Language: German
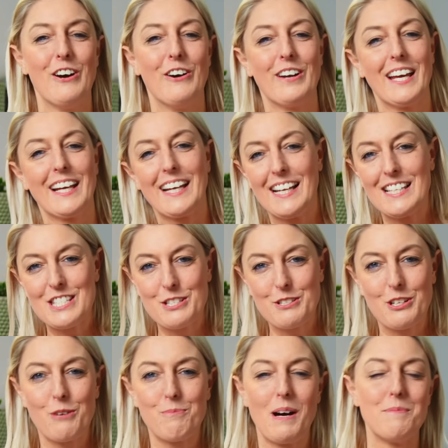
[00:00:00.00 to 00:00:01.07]
Und dann kannst du
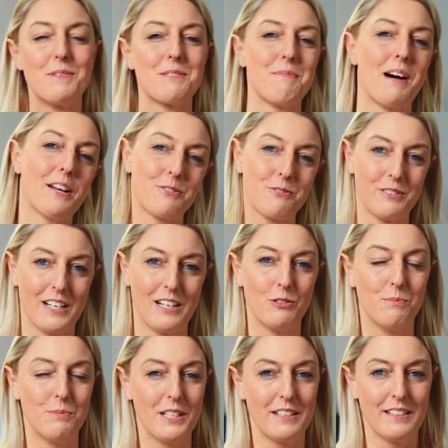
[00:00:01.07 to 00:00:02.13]
nochmal mit dem Handtuch
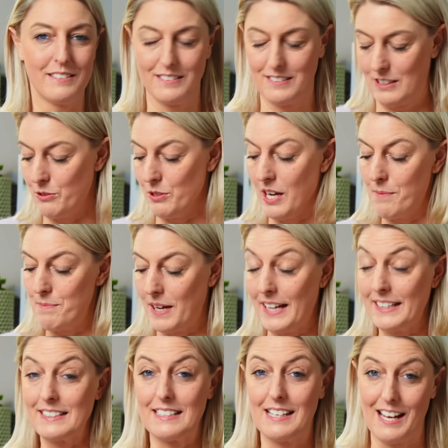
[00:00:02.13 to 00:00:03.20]
um den oder am
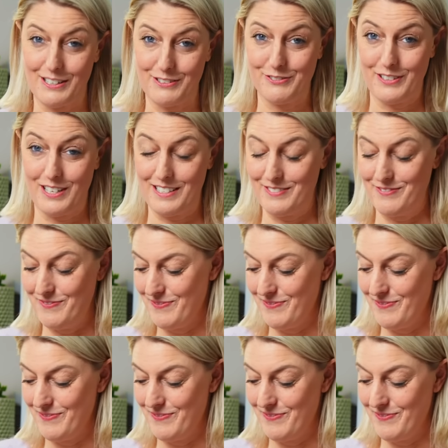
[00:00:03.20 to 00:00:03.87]
Rand lang fahren.